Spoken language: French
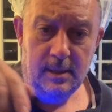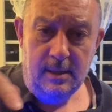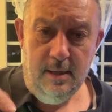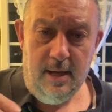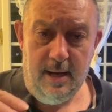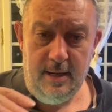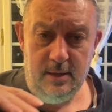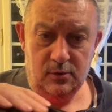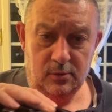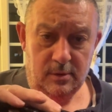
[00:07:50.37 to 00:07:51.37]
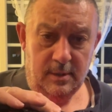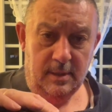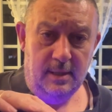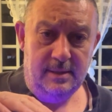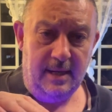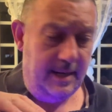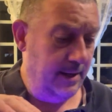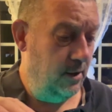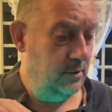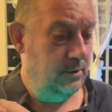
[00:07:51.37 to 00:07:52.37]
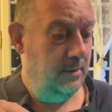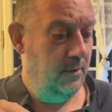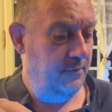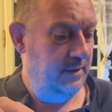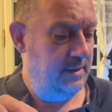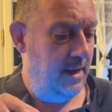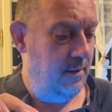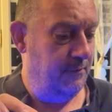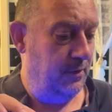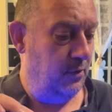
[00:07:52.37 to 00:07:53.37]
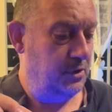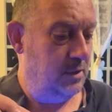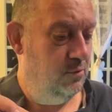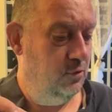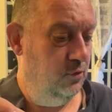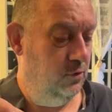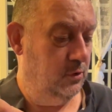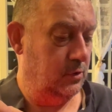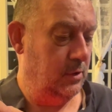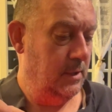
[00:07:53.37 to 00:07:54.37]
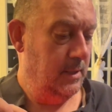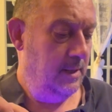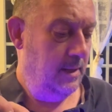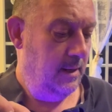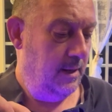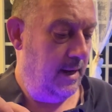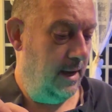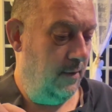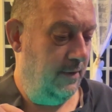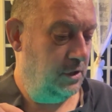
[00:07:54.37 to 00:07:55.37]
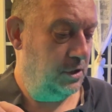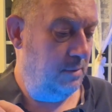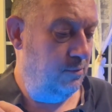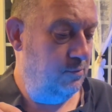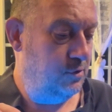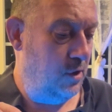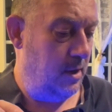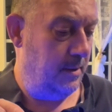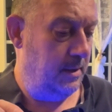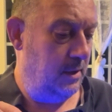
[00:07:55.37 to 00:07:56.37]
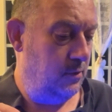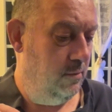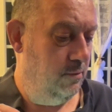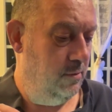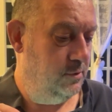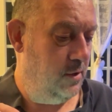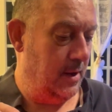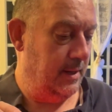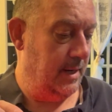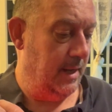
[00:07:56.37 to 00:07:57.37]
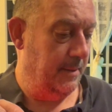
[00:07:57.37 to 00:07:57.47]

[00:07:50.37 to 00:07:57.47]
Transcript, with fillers: Allez, zou, ça clignote. On fait ça, on fait une recherche Bluetooth. Là, on va chercher Boomster. Il est où Boomster, il est là.